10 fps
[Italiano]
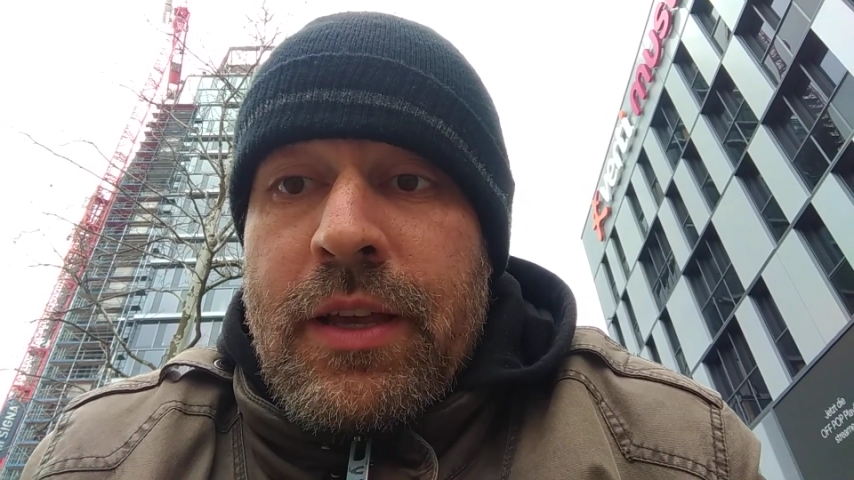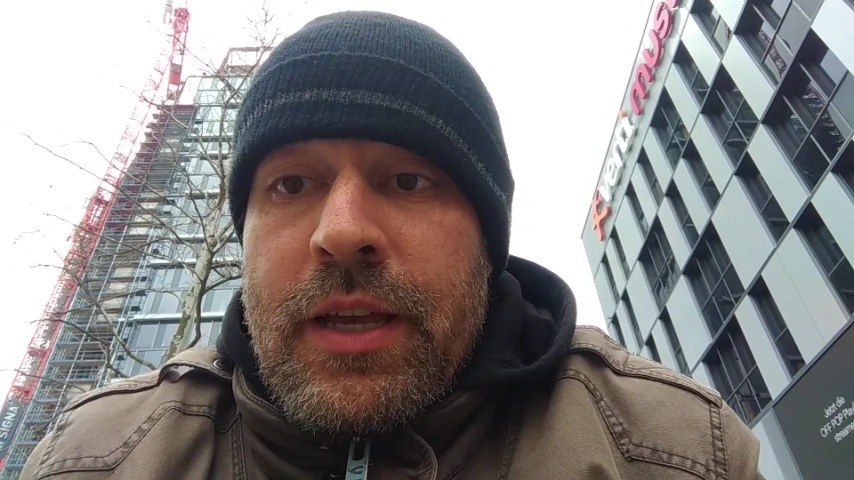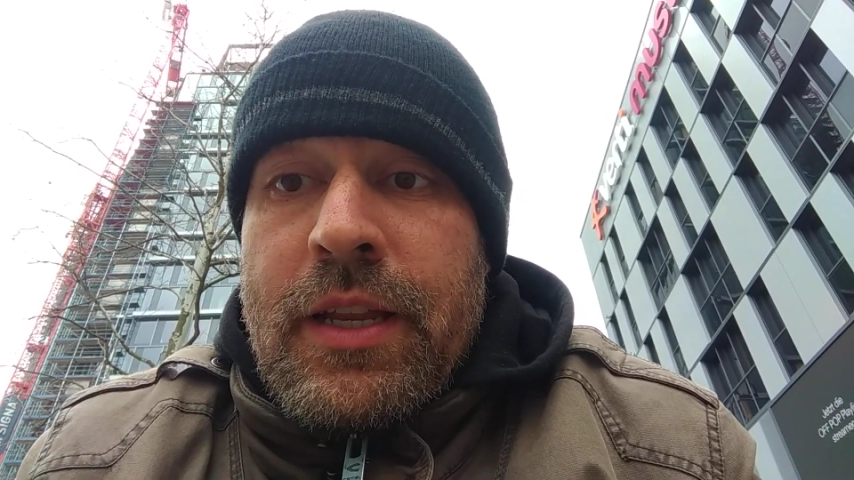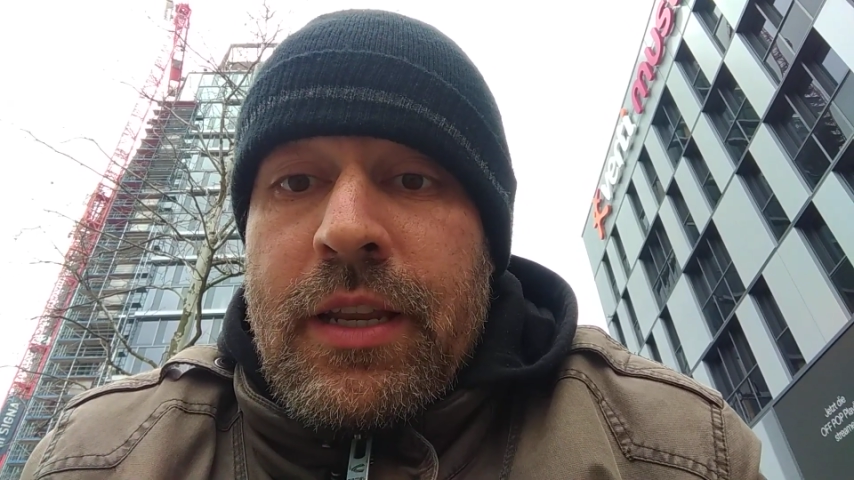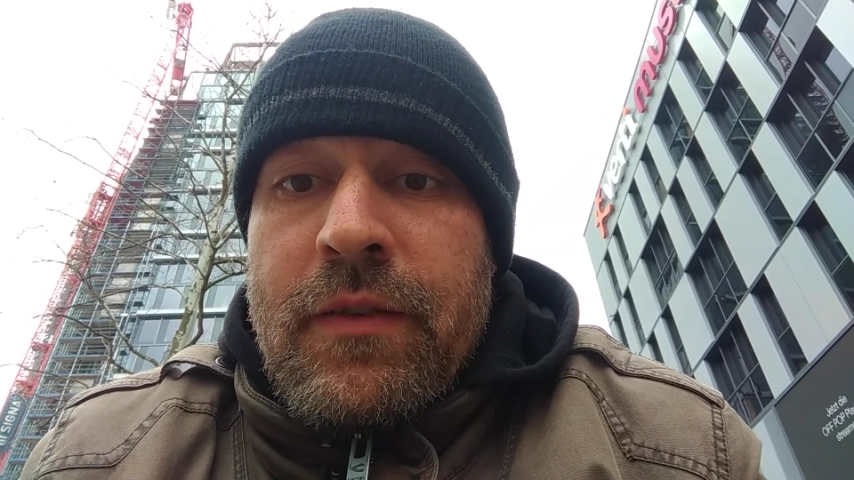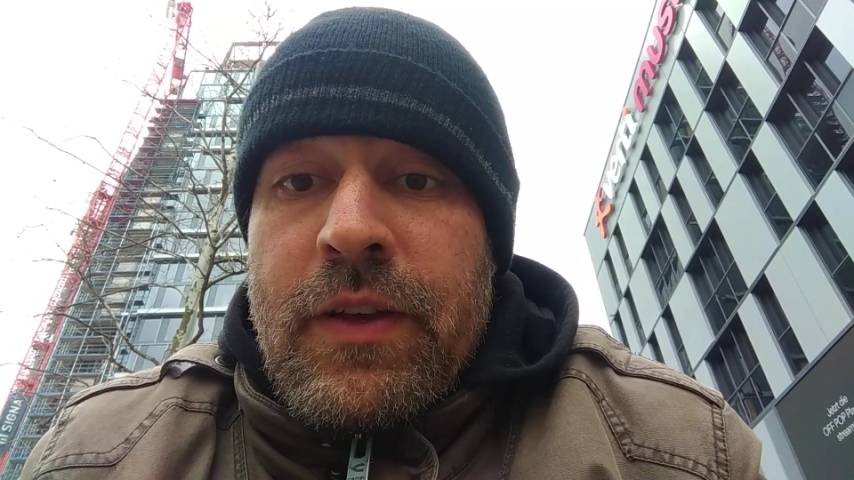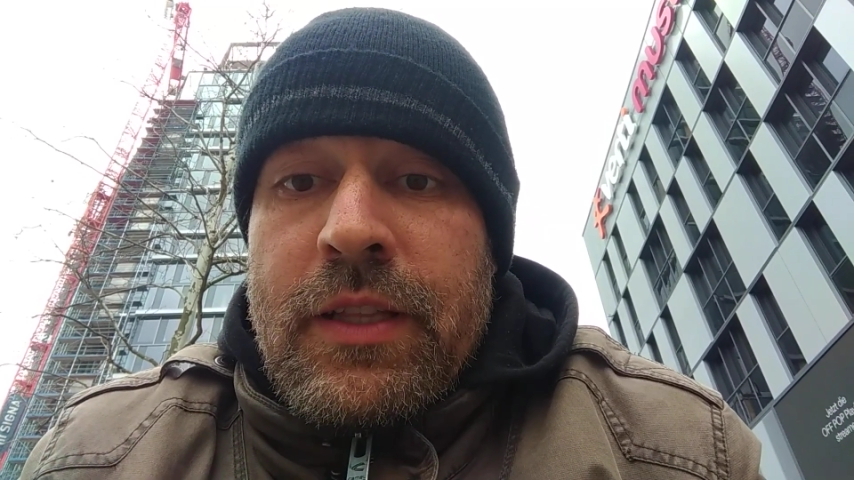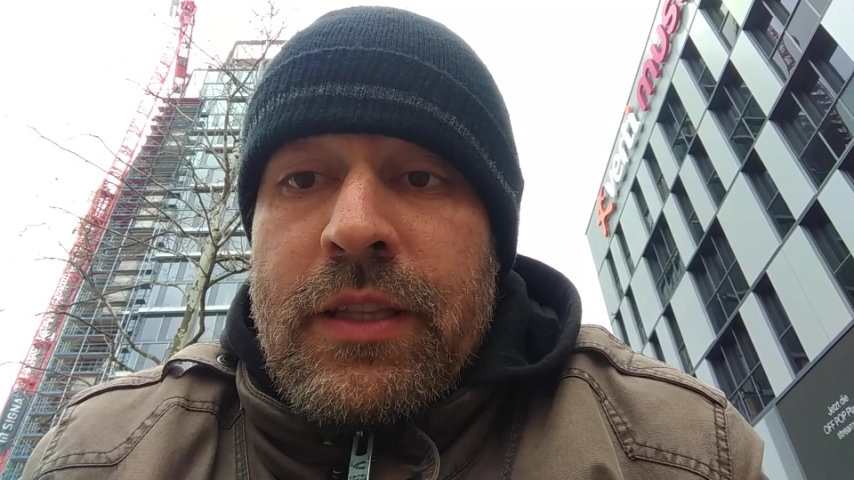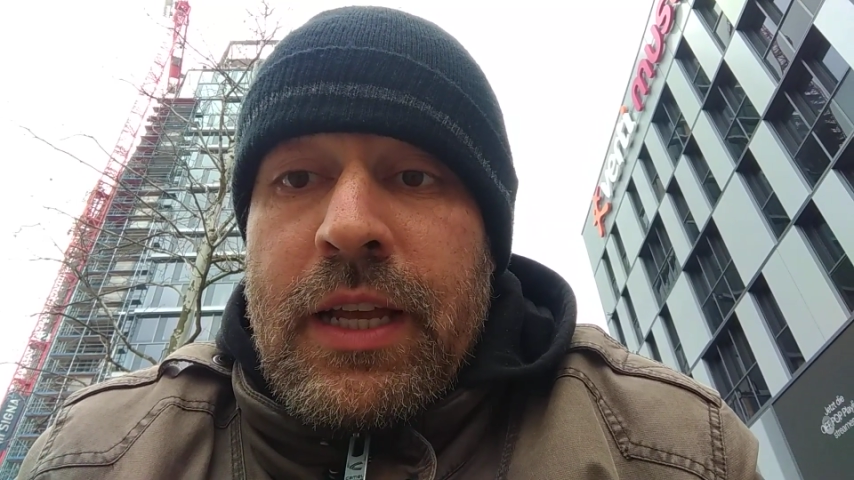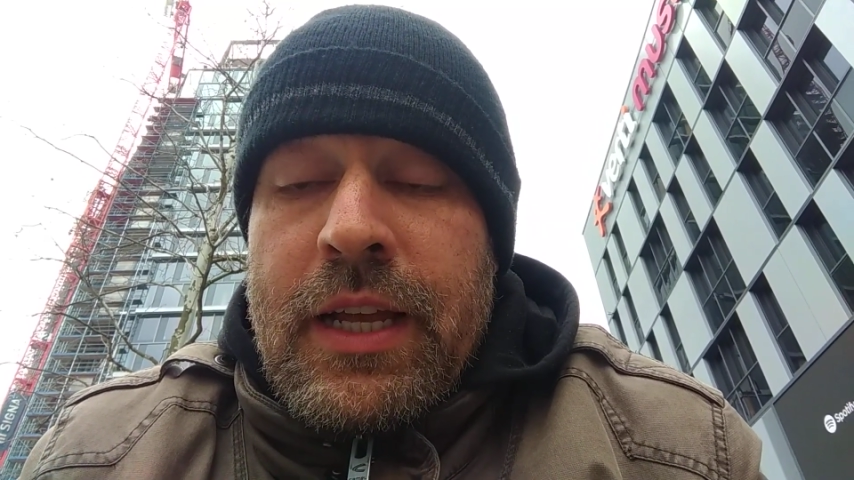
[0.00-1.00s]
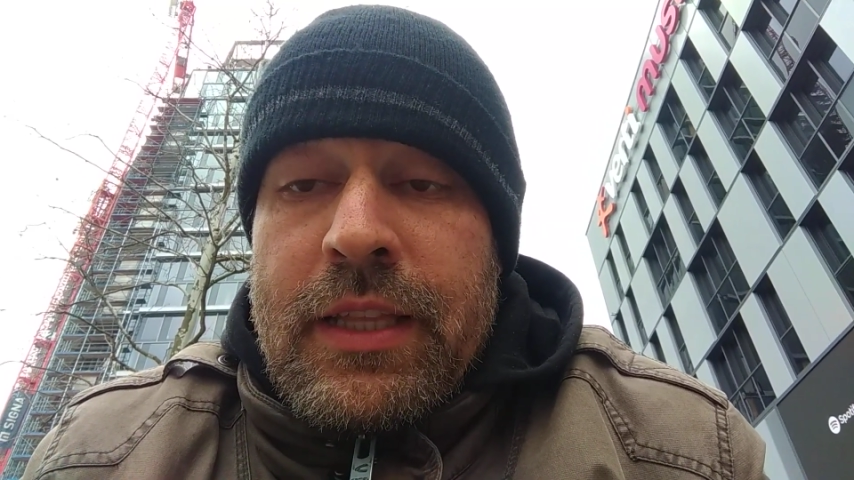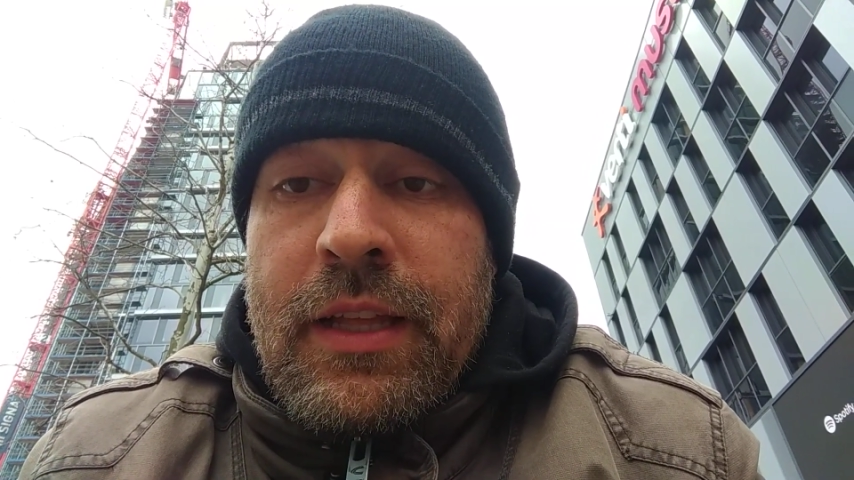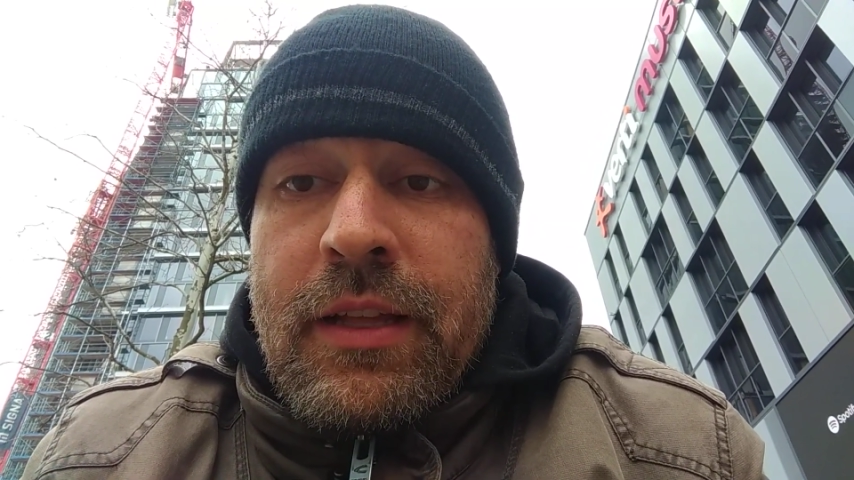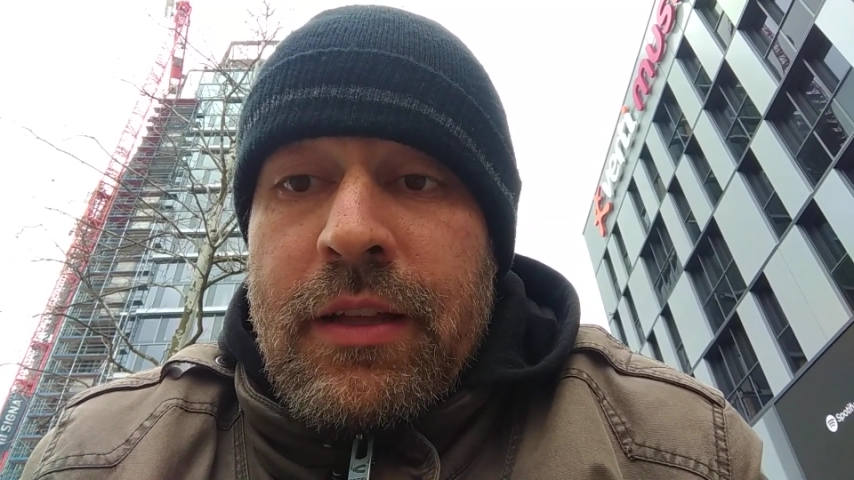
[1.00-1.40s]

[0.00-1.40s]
è diventata